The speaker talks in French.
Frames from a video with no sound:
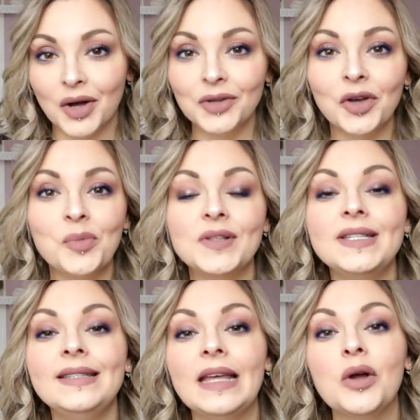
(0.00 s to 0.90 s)
Autre
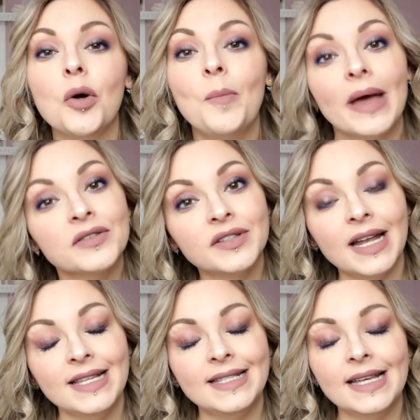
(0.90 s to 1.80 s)
petite déco
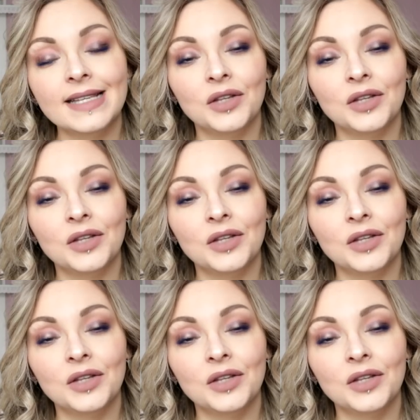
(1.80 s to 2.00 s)
personnalisée,